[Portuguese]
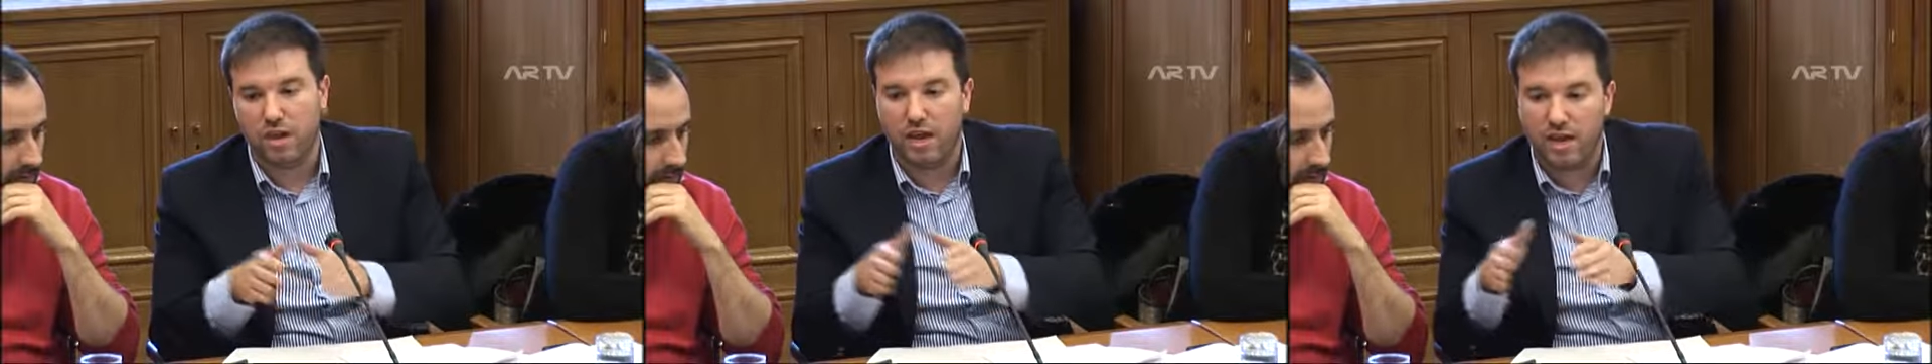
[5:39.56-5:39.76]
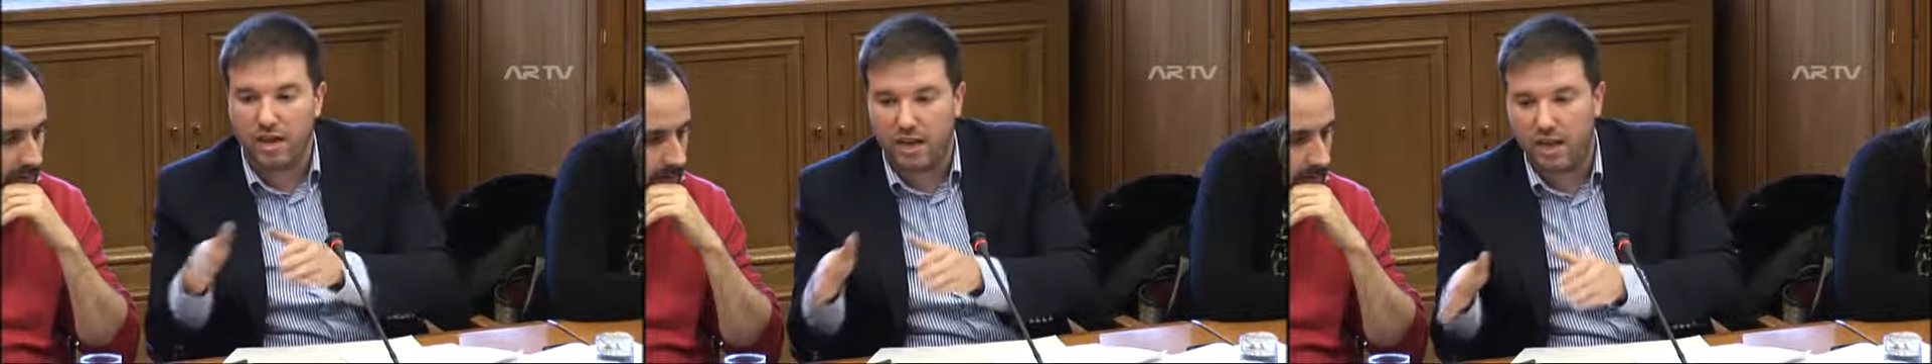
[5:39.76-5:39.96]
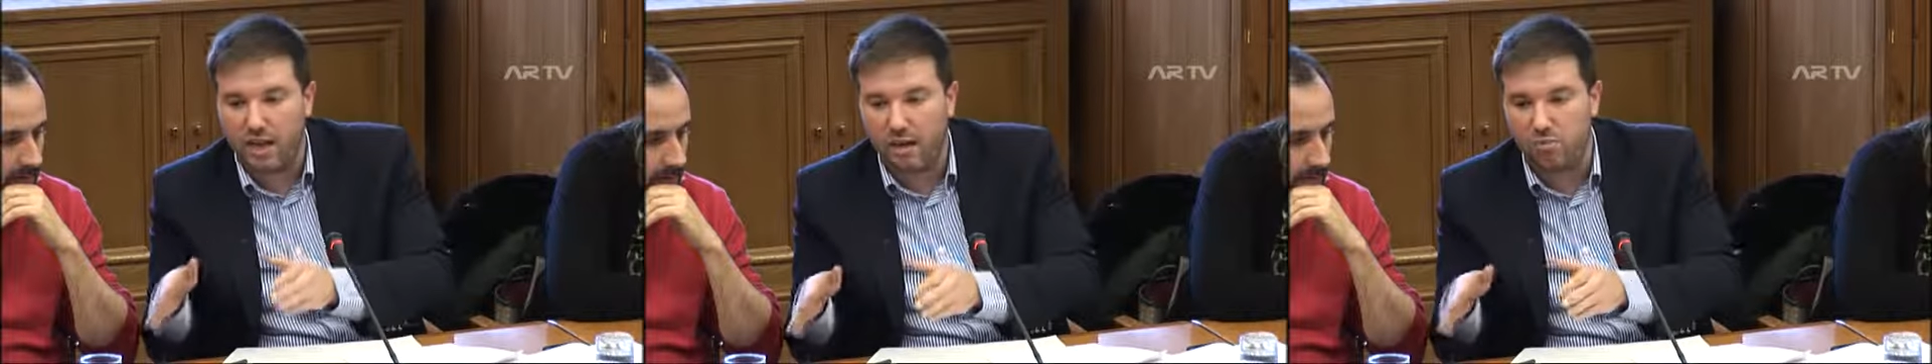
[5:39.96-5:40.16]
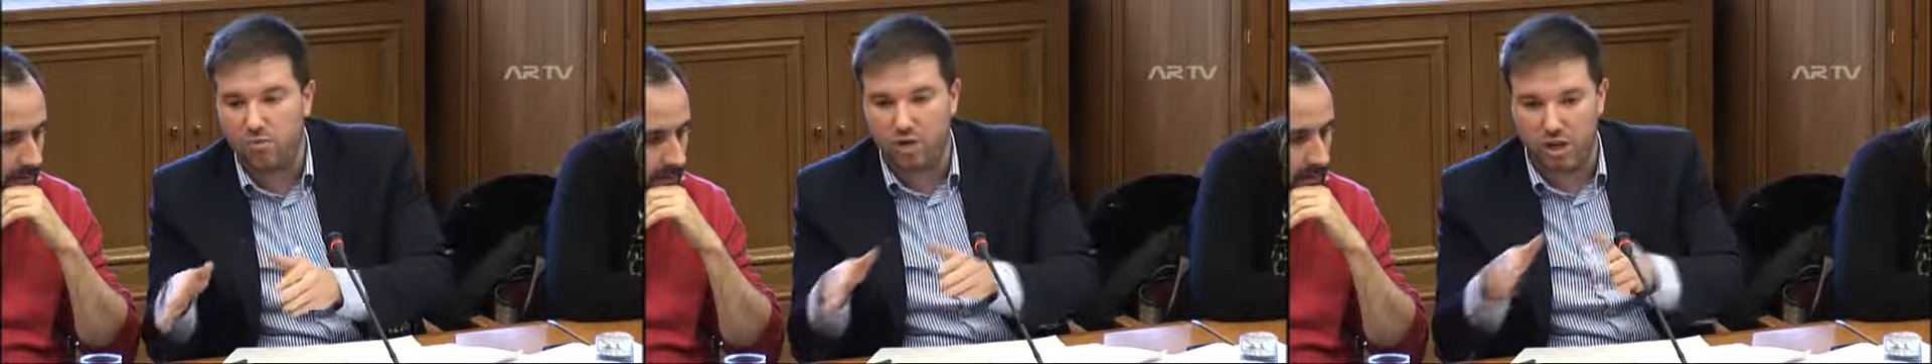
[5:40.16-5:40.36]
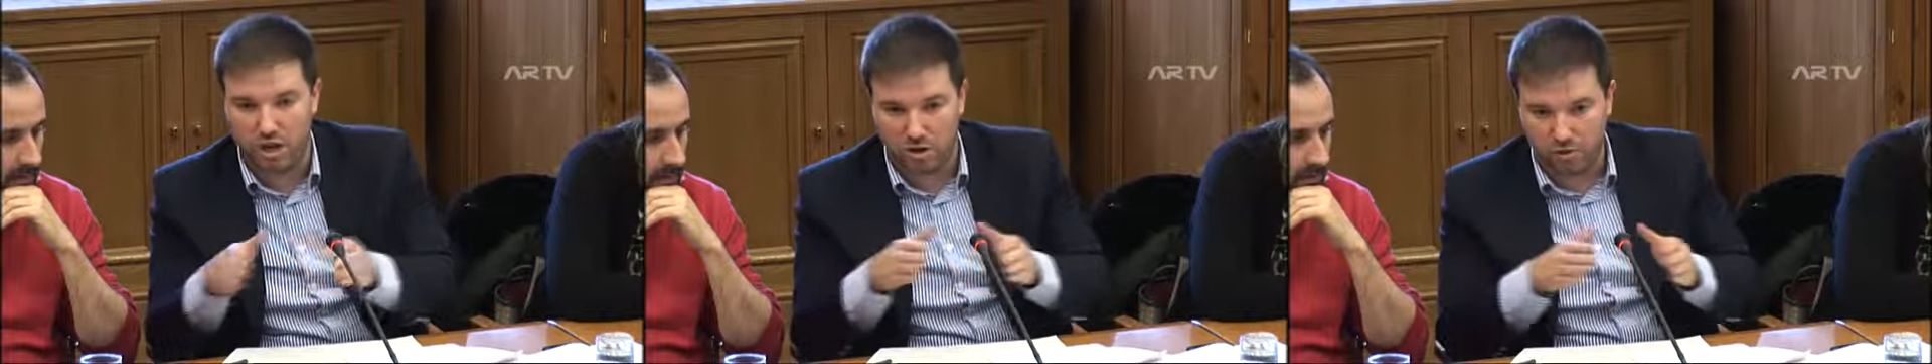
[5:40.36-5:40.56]
quer
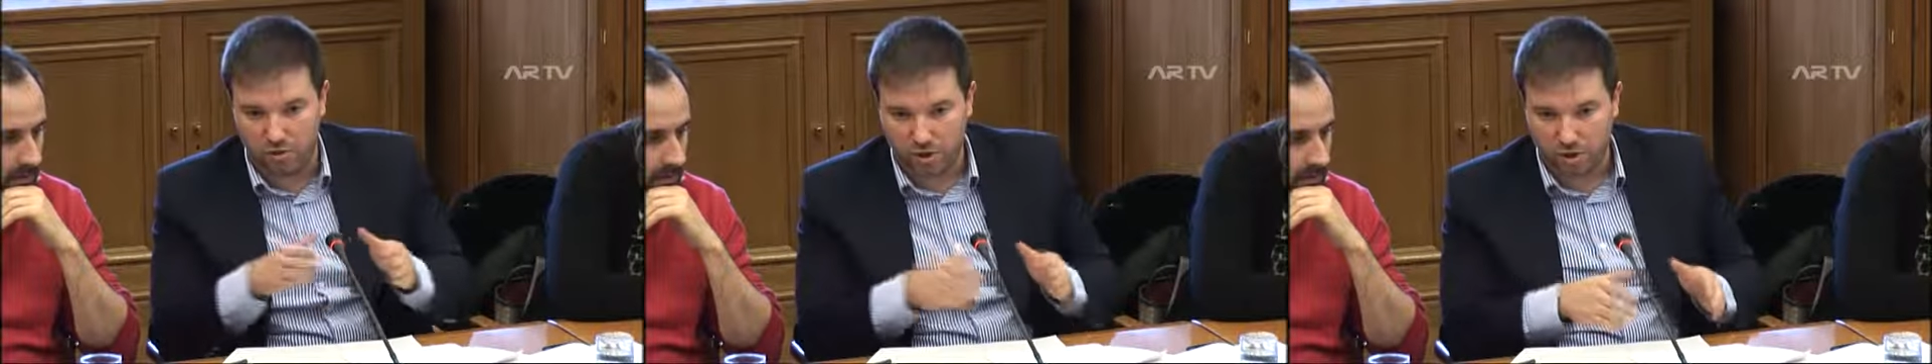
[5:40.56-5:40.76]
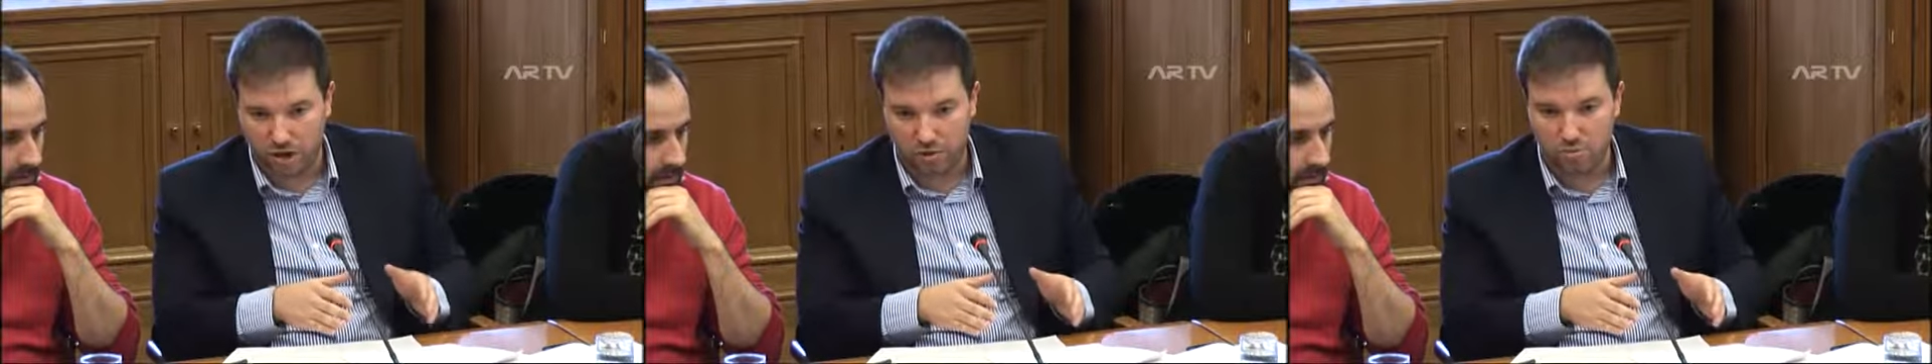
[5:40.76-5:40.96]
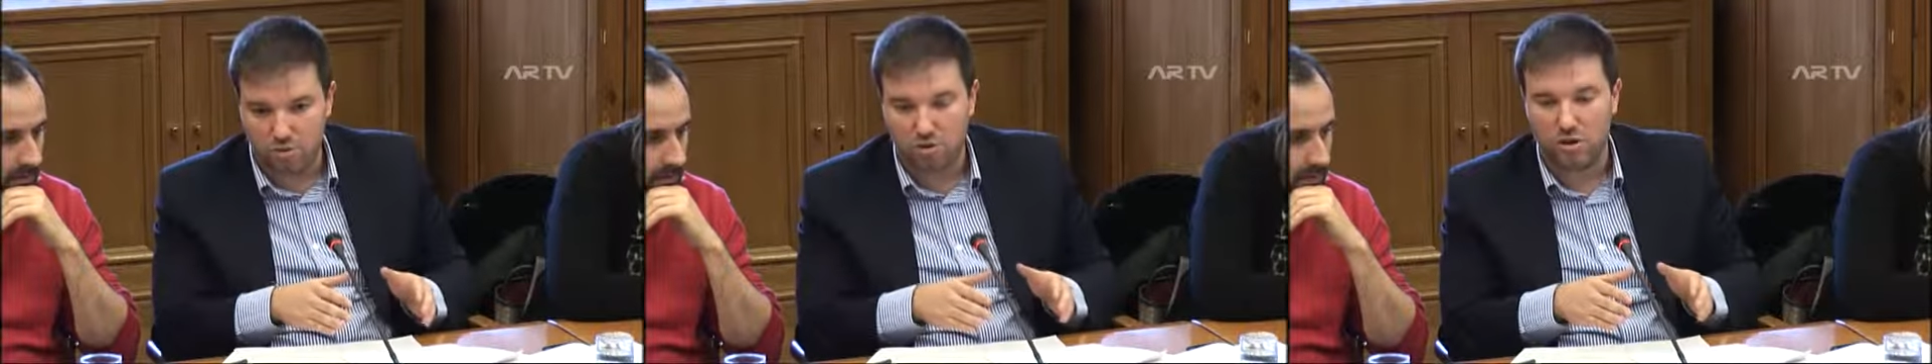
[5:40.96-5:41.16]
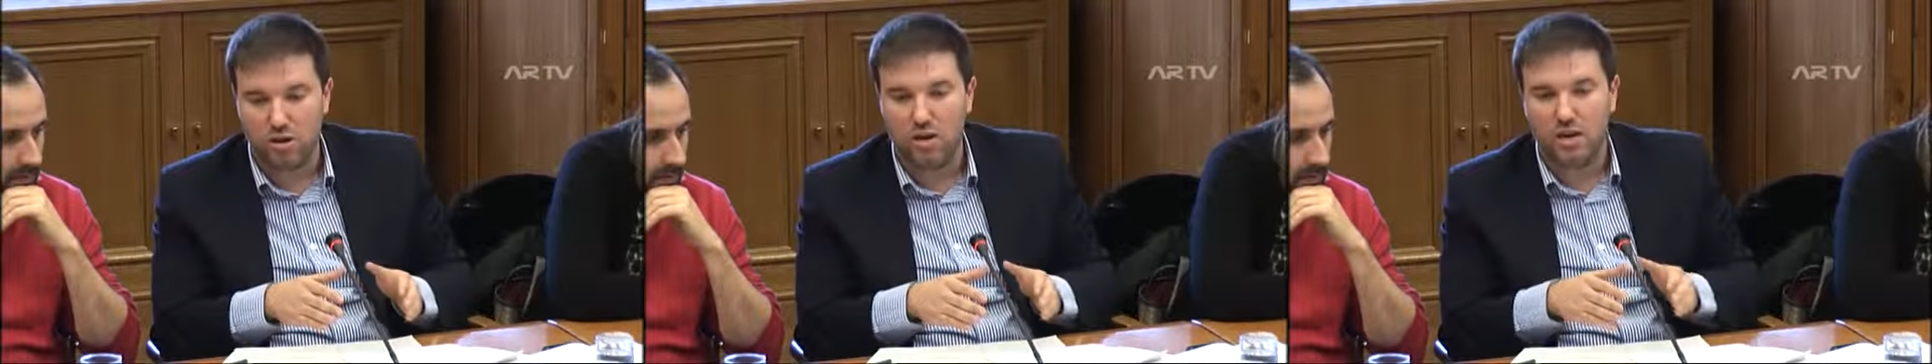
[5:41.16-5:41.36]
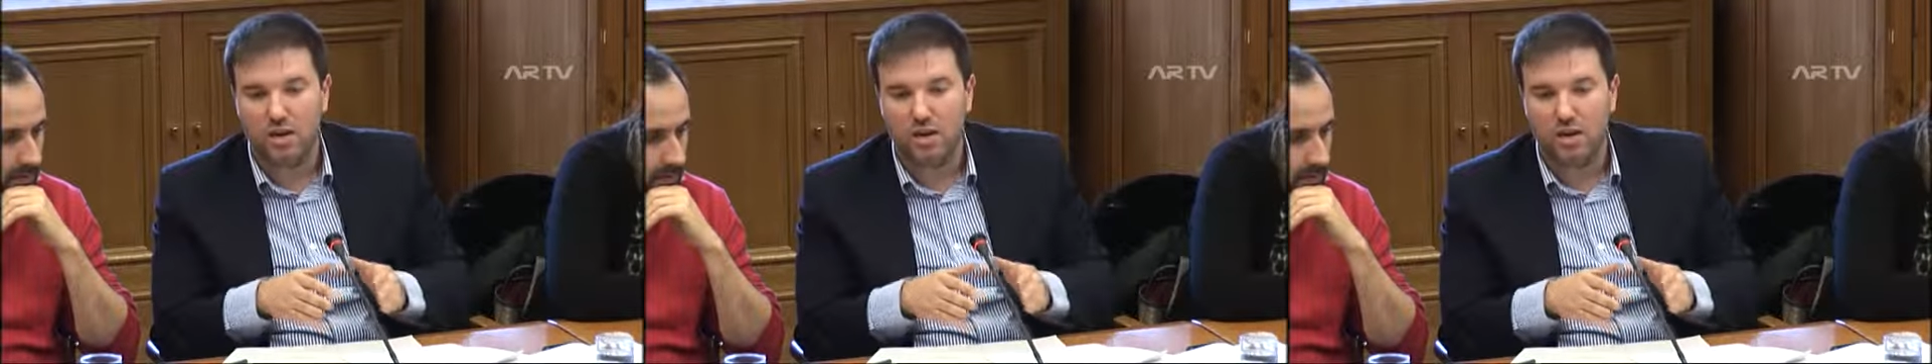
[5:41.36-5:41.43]
queiramos, quer não queiramos,